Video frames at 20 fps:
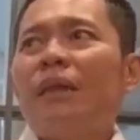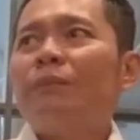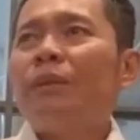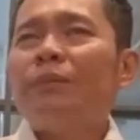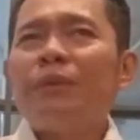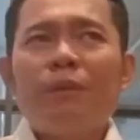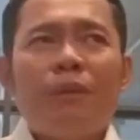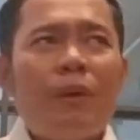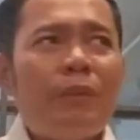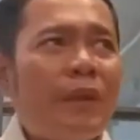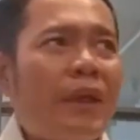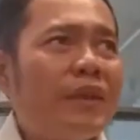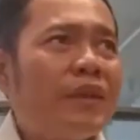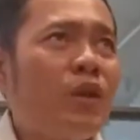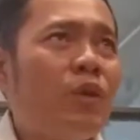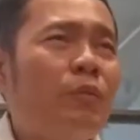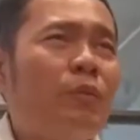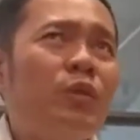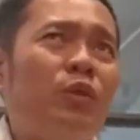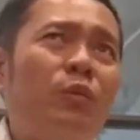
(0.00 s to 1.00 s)
Kenapa
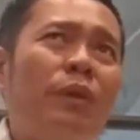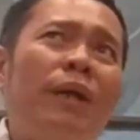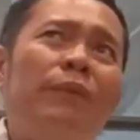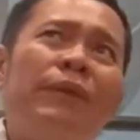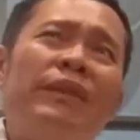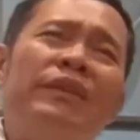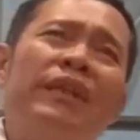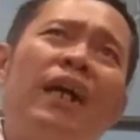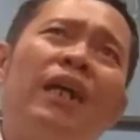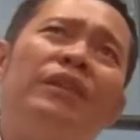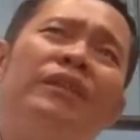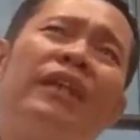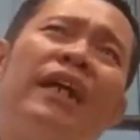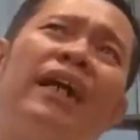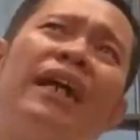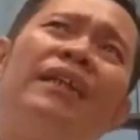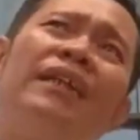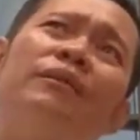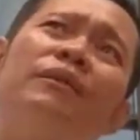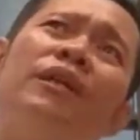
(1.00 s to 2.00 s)
mereka tahu Supaya
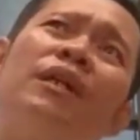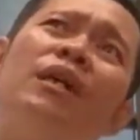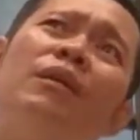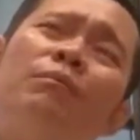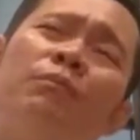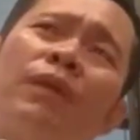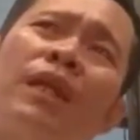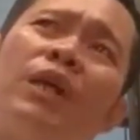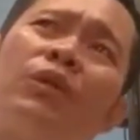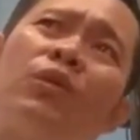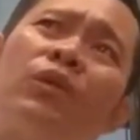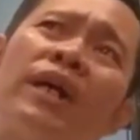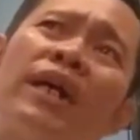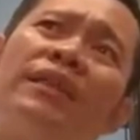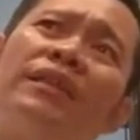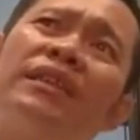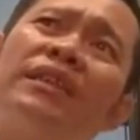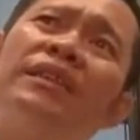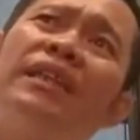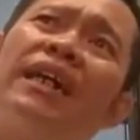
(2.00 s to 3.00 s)
jangan-jangan
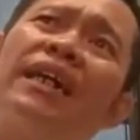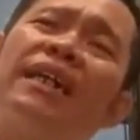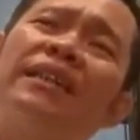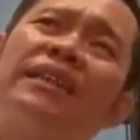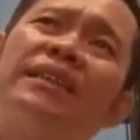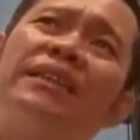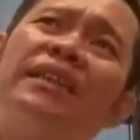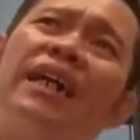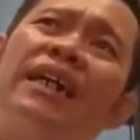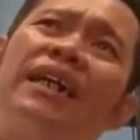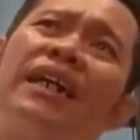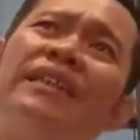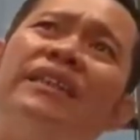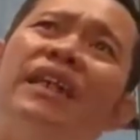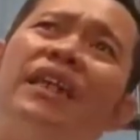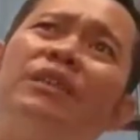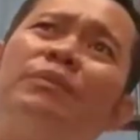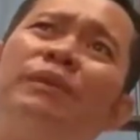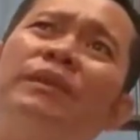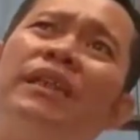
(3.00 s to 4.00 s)
melakukan tindakan-tindakan
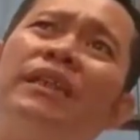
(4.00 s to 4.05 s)
yang